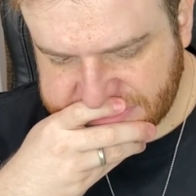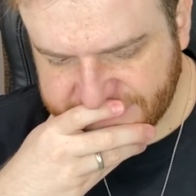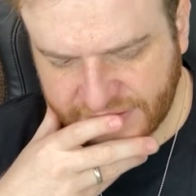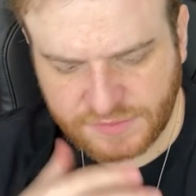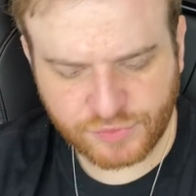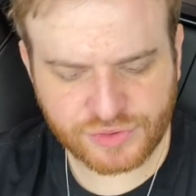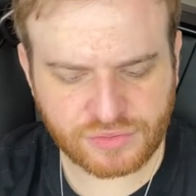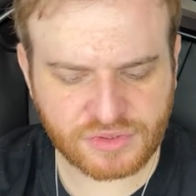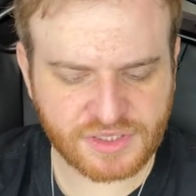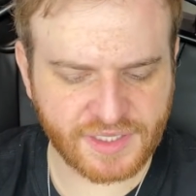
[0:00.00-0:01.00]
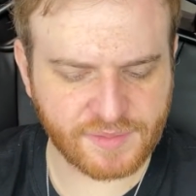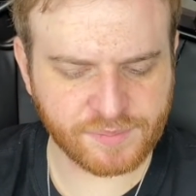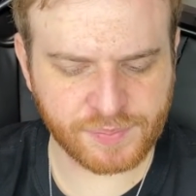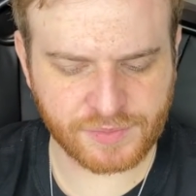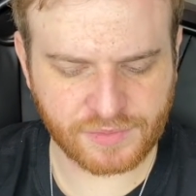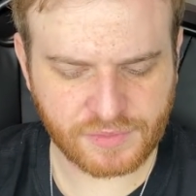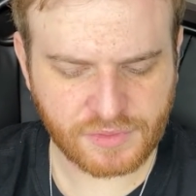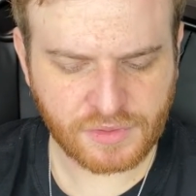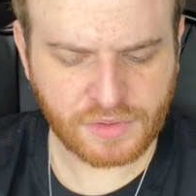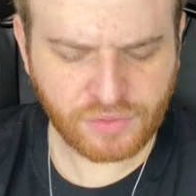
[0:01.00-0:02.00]
Faz muito tempo.
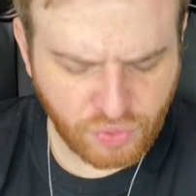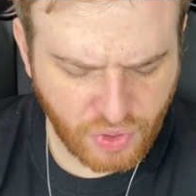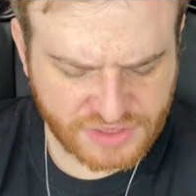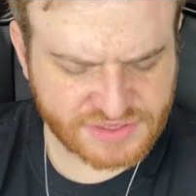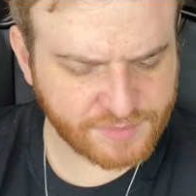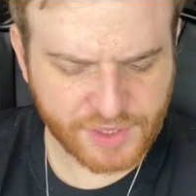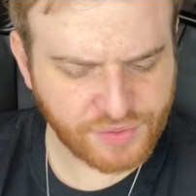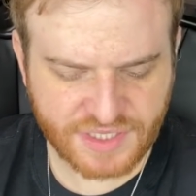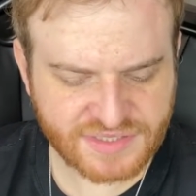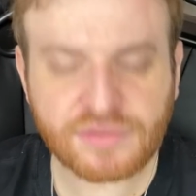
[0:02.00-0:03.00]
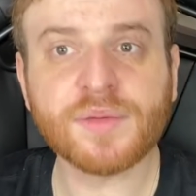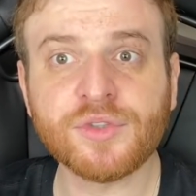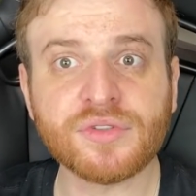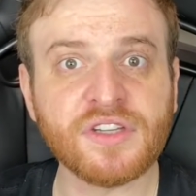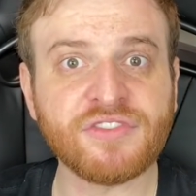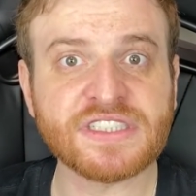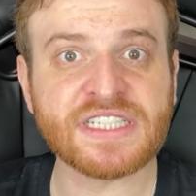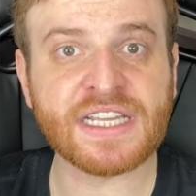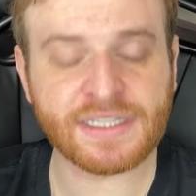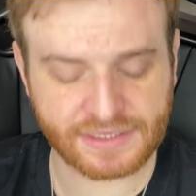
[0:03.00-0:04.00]
Nossa, minha coleção tá muito
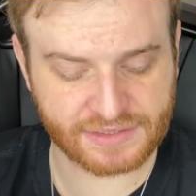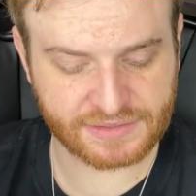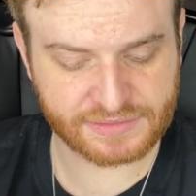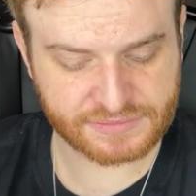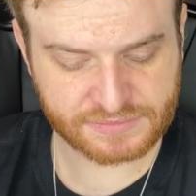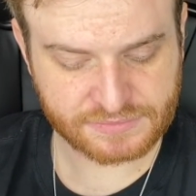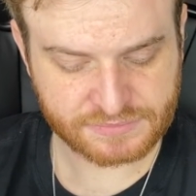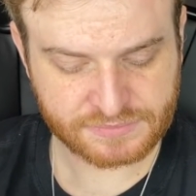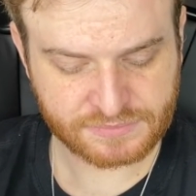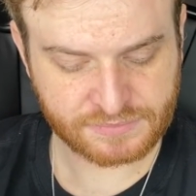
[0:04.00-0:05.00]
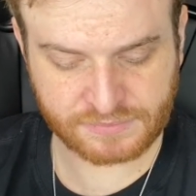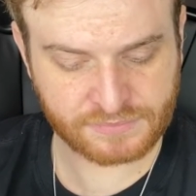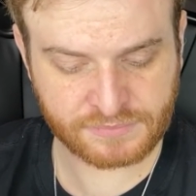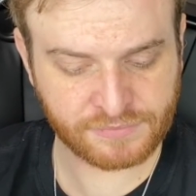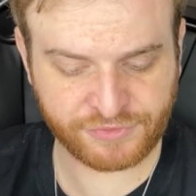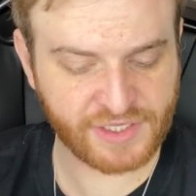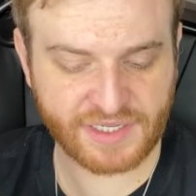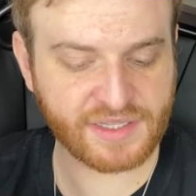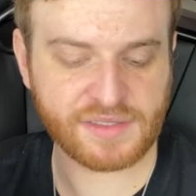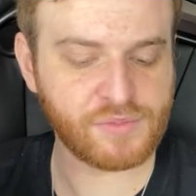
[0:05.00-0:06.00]
defasada vim
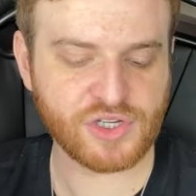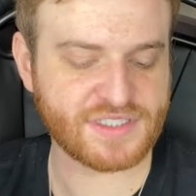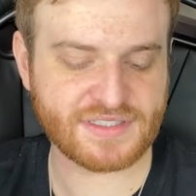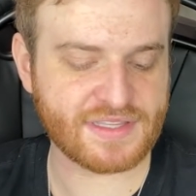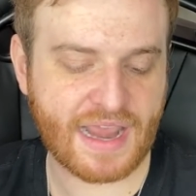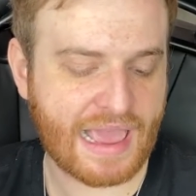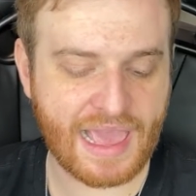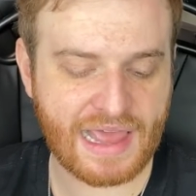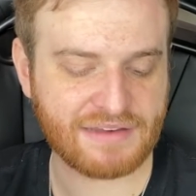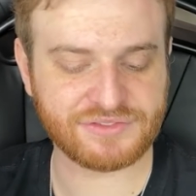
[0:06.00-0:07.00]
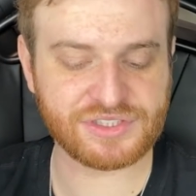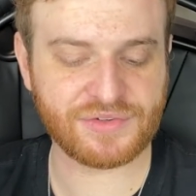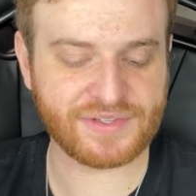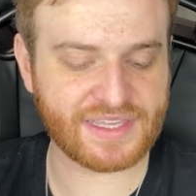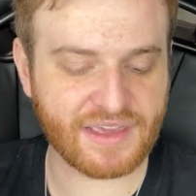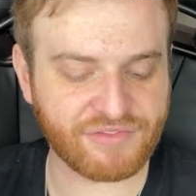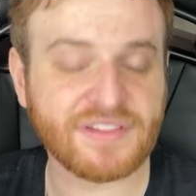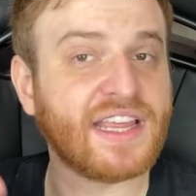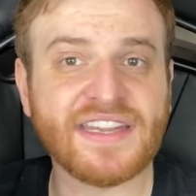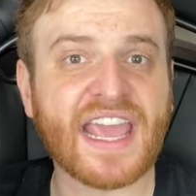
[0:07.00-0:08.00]
aqui mostrar não sei o quê.
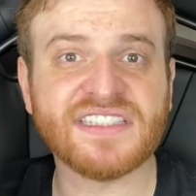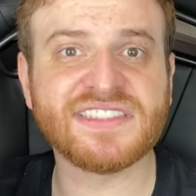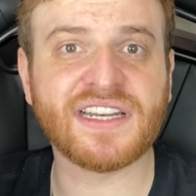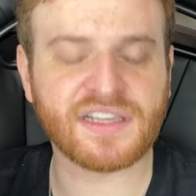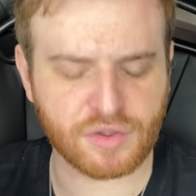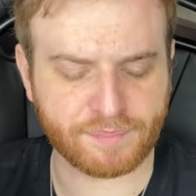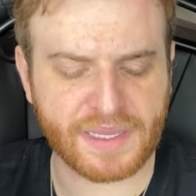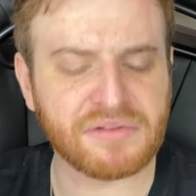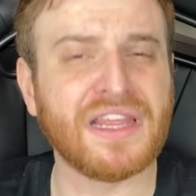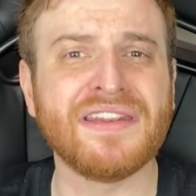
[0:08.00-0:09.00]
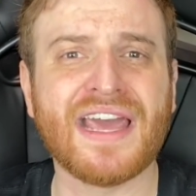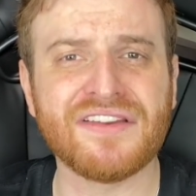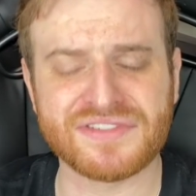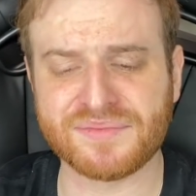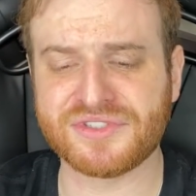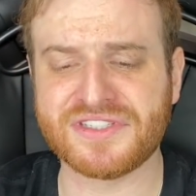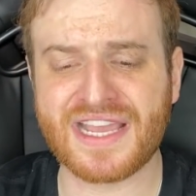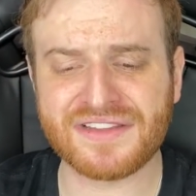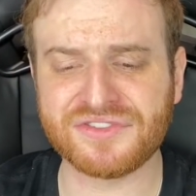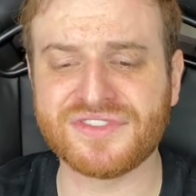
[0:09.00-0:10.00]
Faz 10 anos que eu não pego o lendário
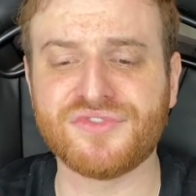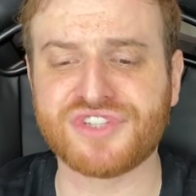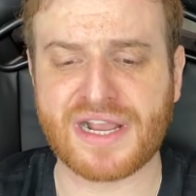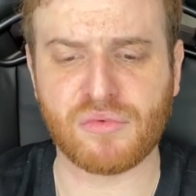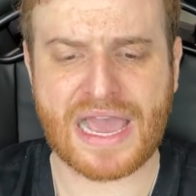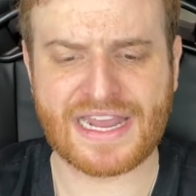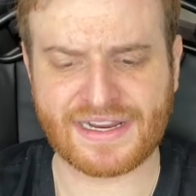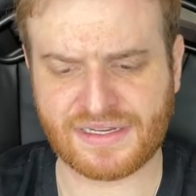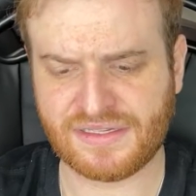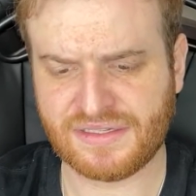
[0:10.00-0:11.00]
100%, seu Jaguara.